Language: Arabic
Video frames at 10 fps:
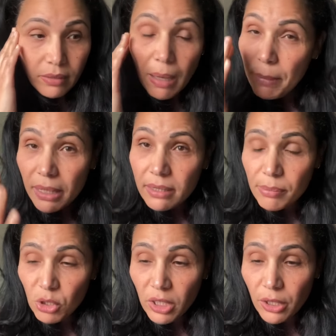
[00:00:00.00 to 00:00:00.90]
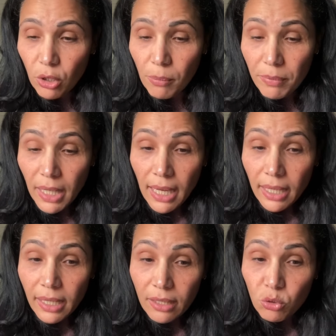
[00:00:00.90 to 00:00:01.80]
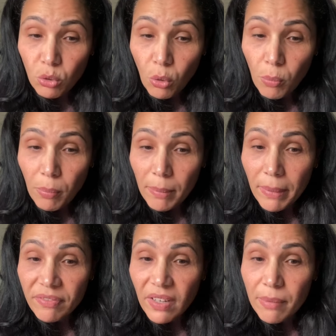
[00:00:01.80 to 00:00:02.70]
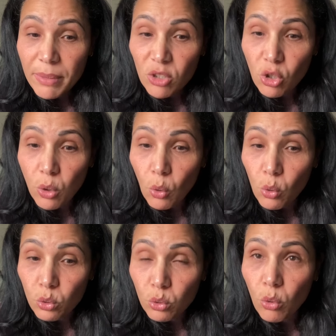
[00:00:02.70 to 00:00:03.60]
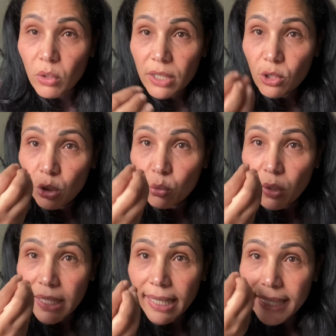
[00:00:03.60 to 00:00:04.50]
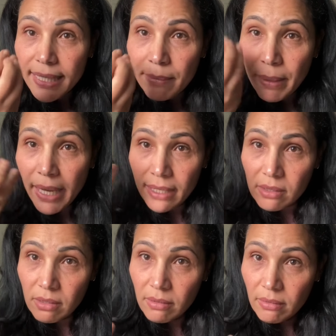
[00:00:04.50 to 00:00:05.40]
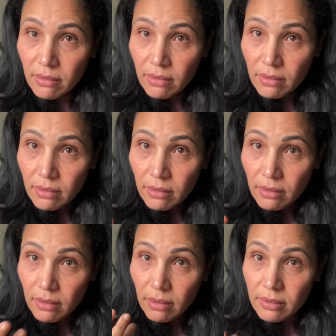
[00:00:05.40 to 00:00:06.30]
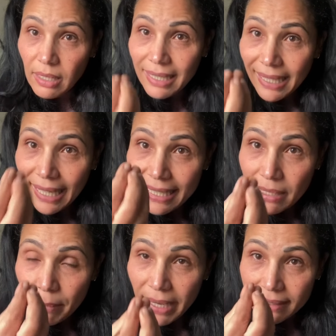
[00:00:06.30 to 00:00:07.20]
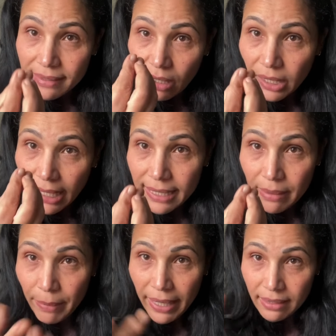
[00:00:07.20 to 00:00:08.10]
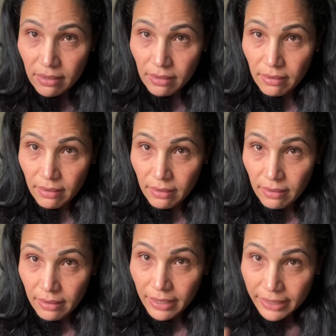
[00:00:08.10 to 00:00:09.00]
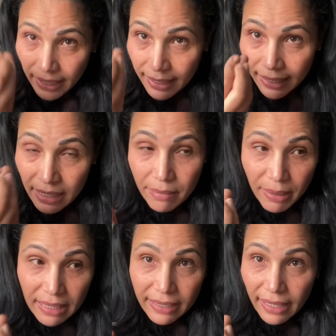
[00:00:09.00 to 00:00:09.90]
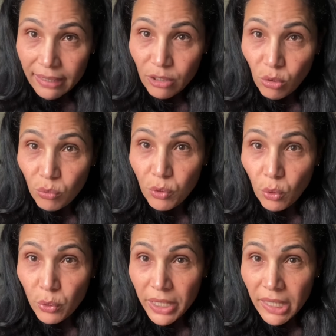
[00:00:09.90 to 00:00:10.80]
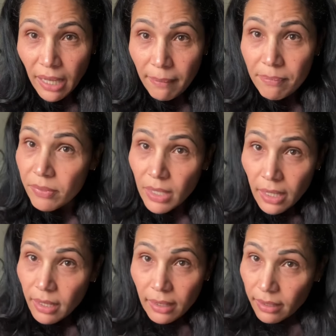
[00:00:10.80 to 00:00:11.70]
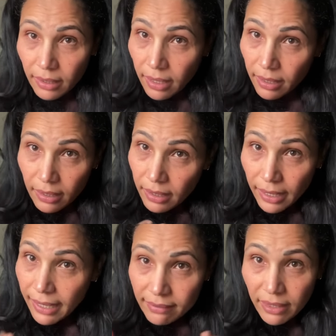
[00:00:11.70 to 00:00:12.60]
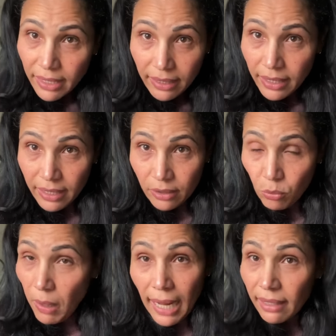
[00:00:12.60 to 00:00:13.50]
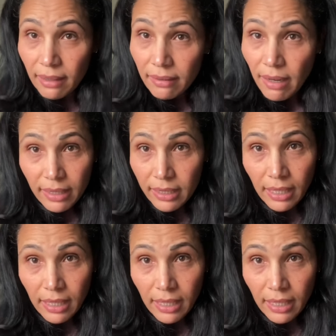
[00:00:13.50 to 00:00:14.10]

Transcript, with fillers: ما نكذبش عليكم راه يقدو هما ما فاهمينش الخطوره تاع دوك الكلمات تاع الكلمات تاع الكلمات يعني راه الكلمات اللي قايلين لهم في الاغنيه راه خطيرين وحق الله العلي